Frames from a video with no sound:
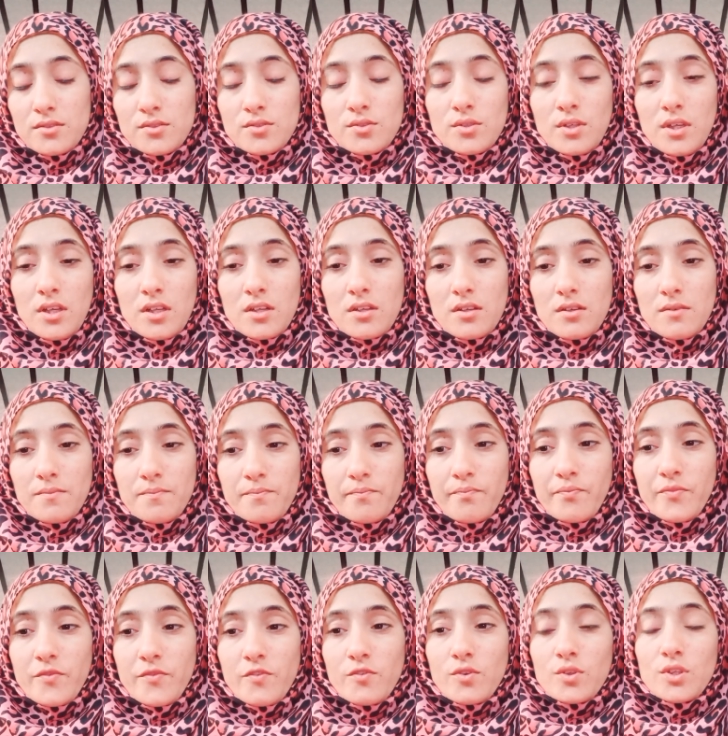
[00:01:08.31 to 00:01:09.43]
जो है ना
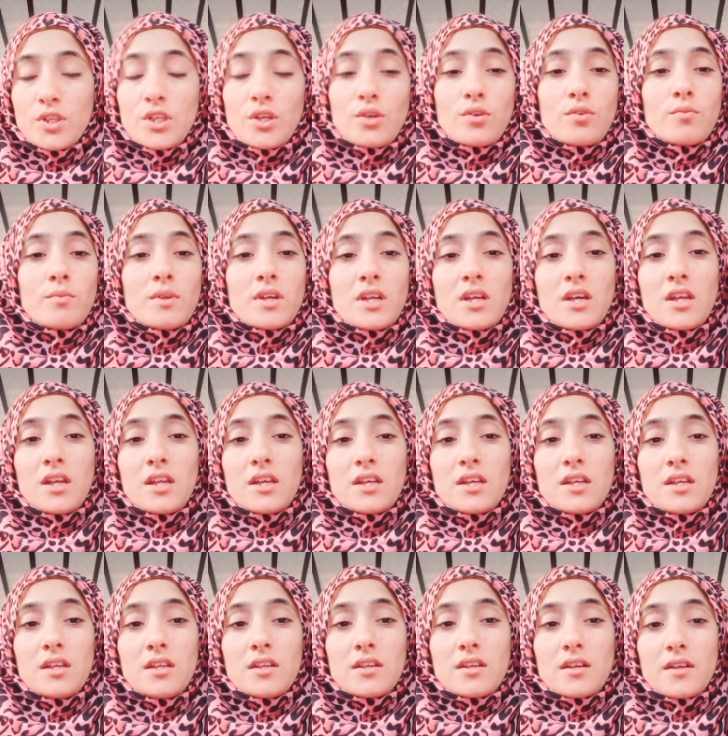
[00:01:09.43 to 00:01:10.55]
वो देखो मैं डालने के
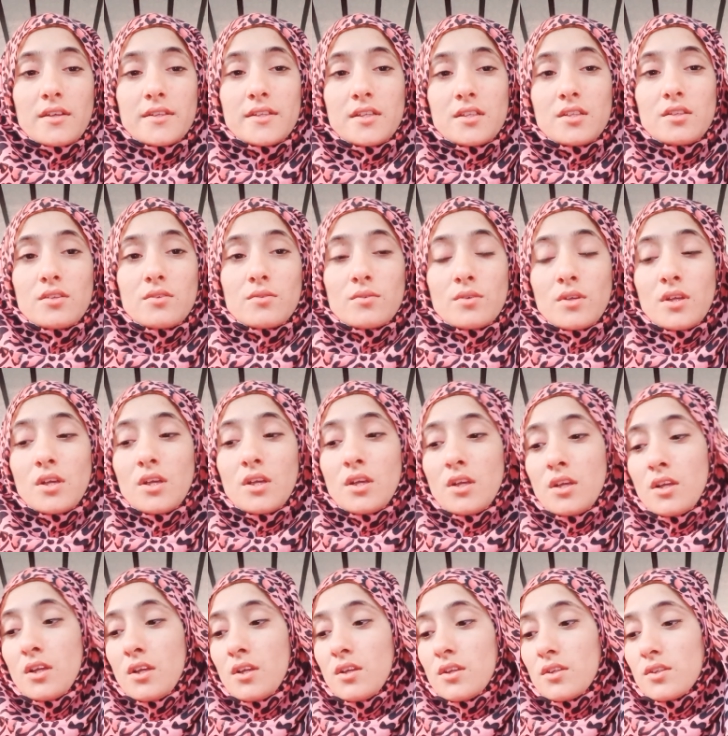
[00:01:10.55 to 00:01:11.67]
लिए रख देती हूँ
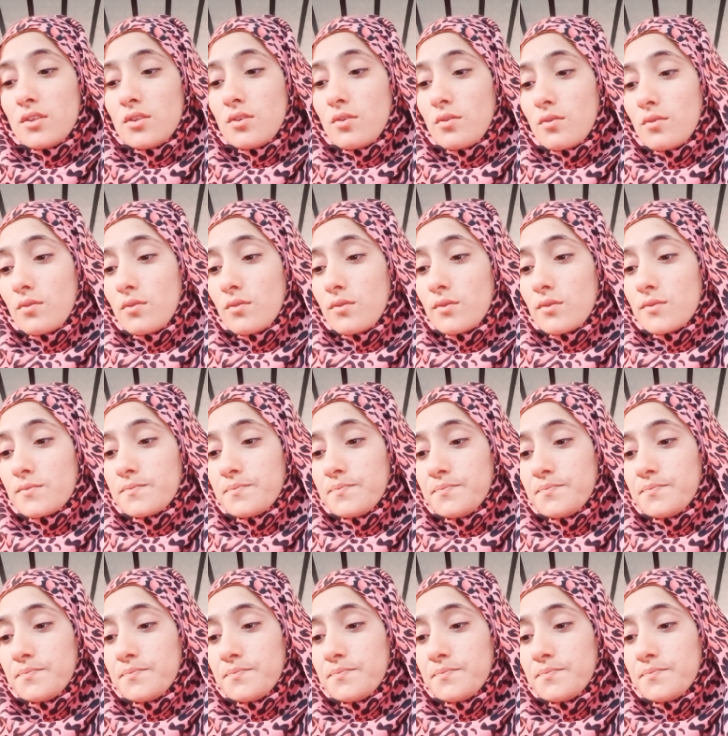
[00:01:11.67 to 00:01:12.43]
तो